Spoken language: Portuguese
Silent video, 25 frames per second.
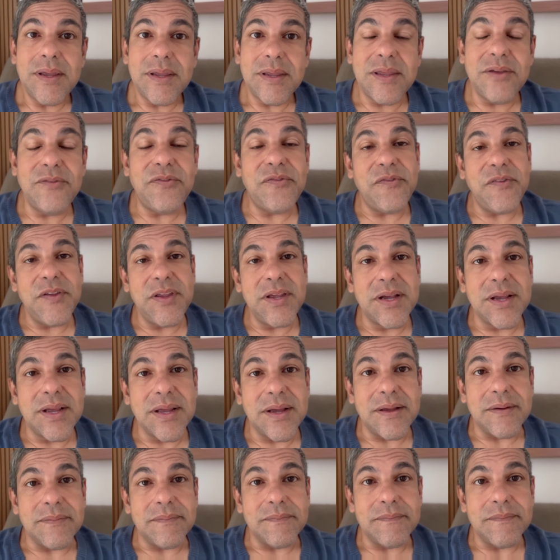que
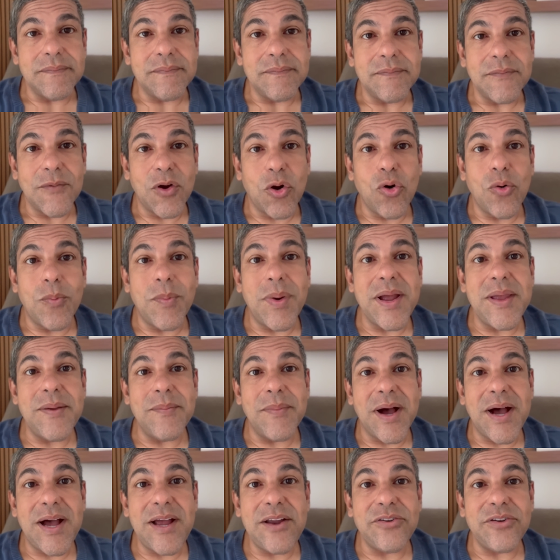fica com uma
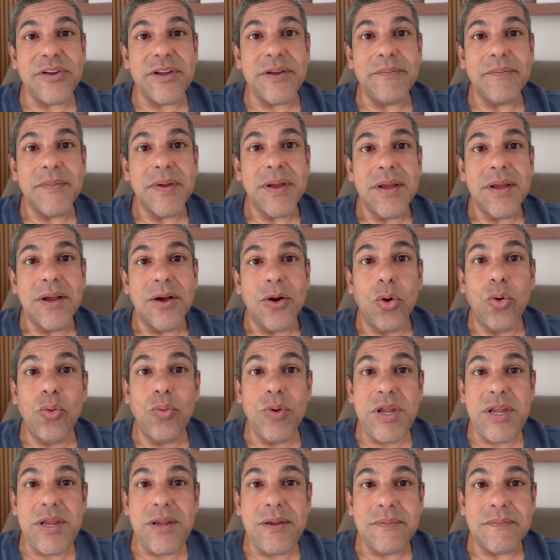imagem
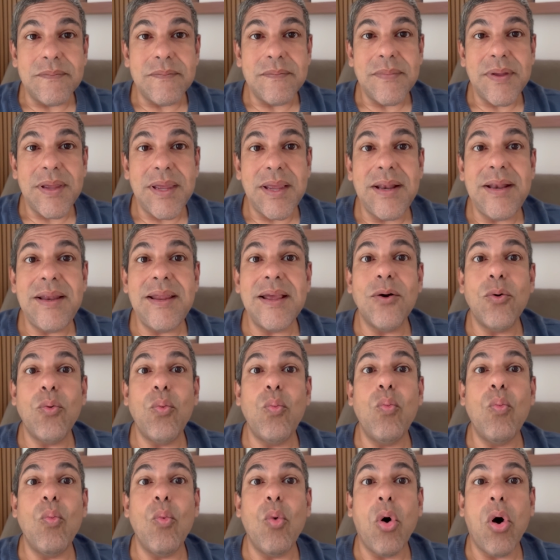ruim ele é
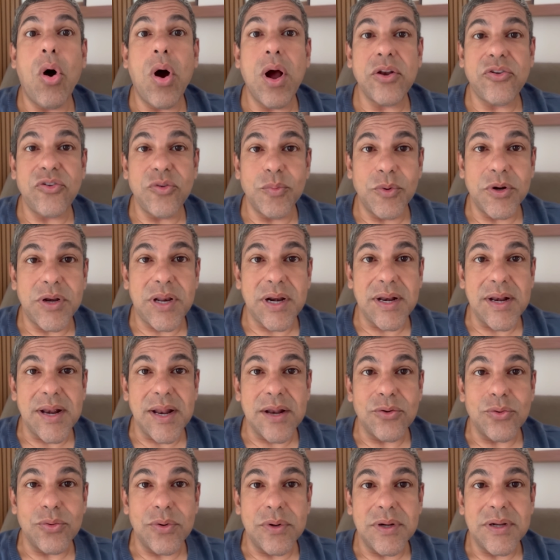um ótimo
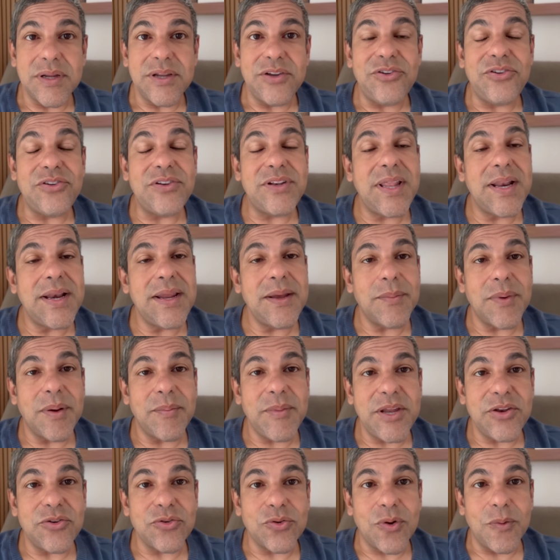treinador,
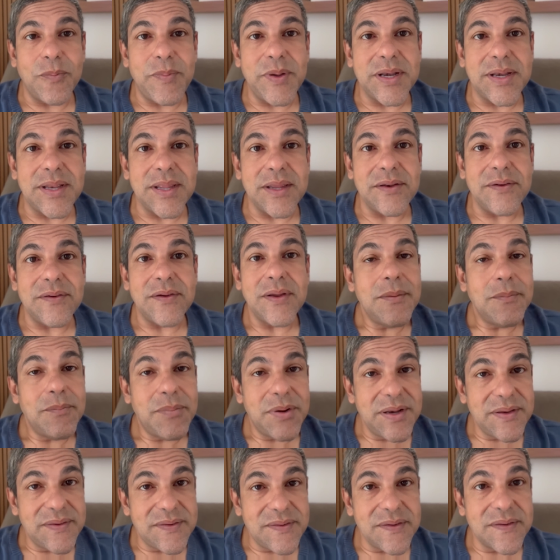extremamente competente.
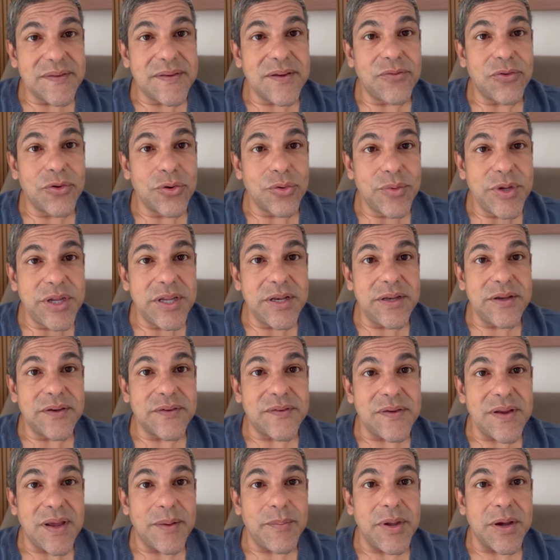Precisa evoluir
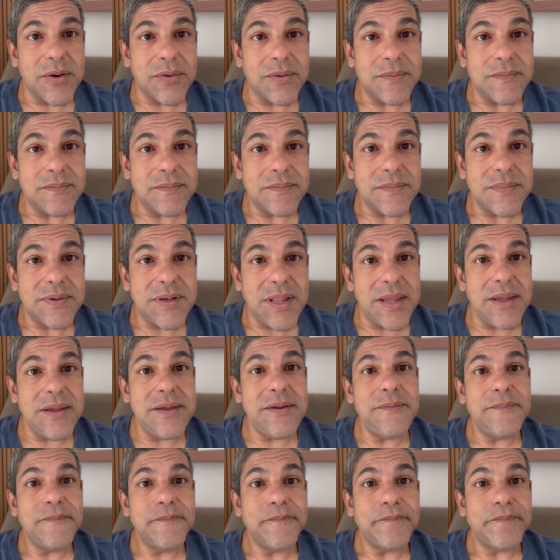nisso, hein, Abel?
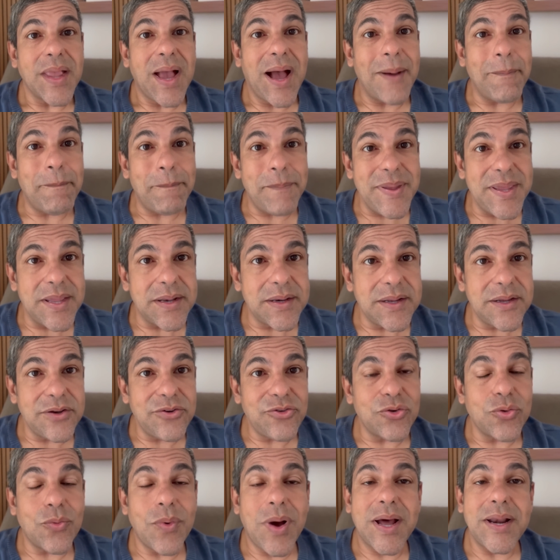Tem
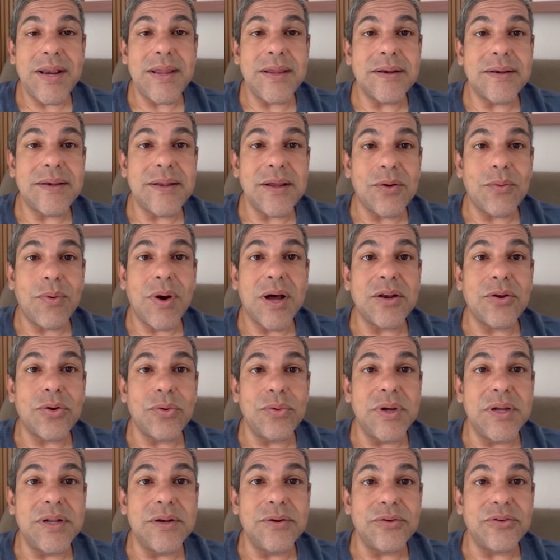apenas
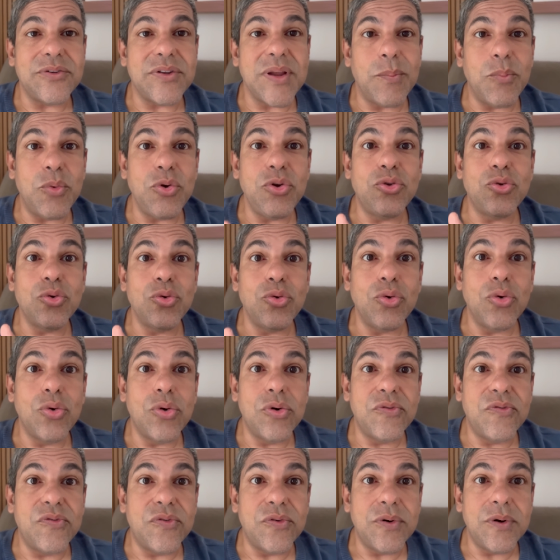44 anos, é muito
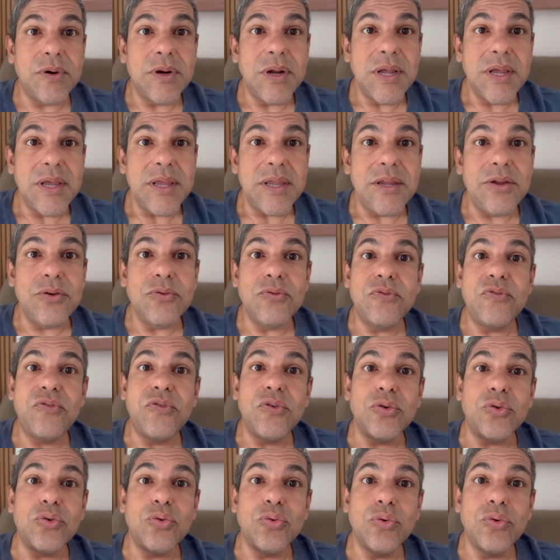novo e um
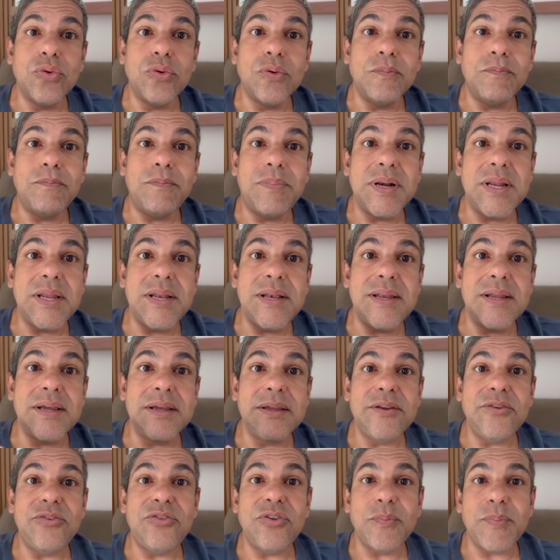futuro
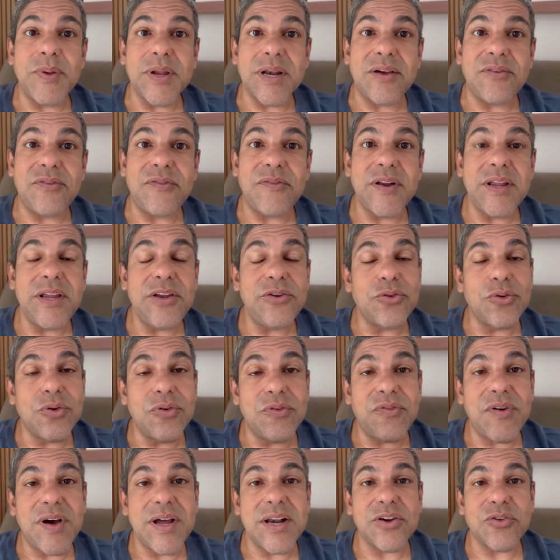brilhante pela frente, com
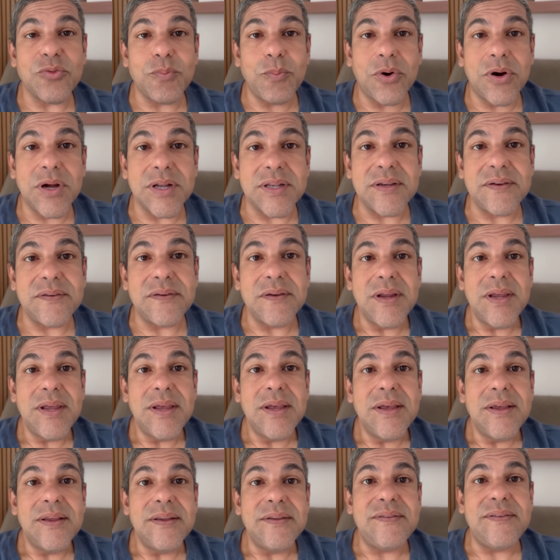várias portas
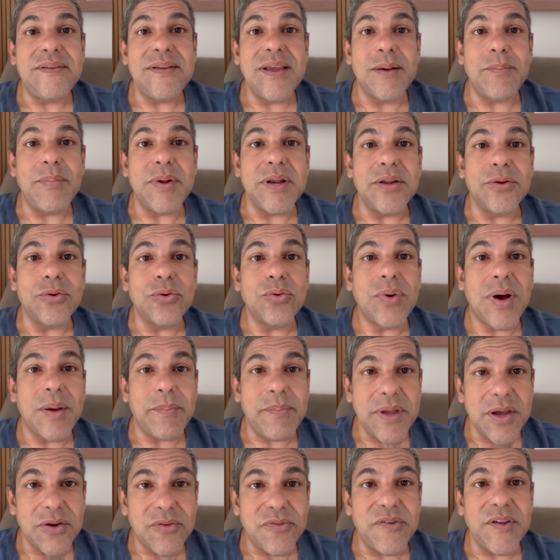se abrindo. O
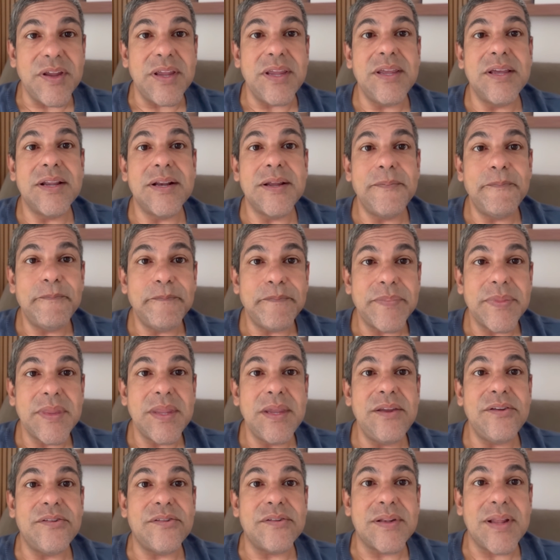Abel Ferreira
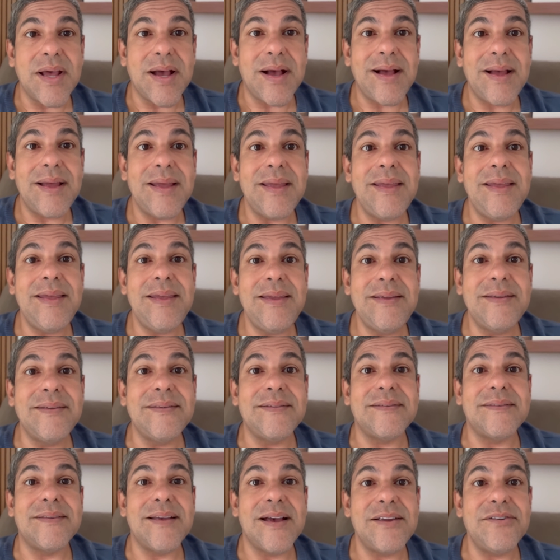está
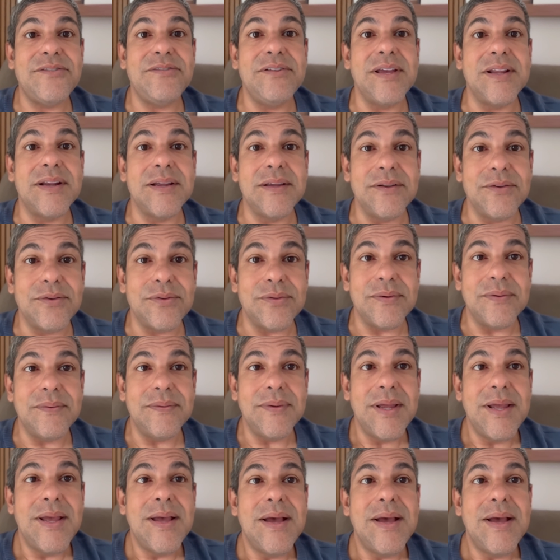exagerando.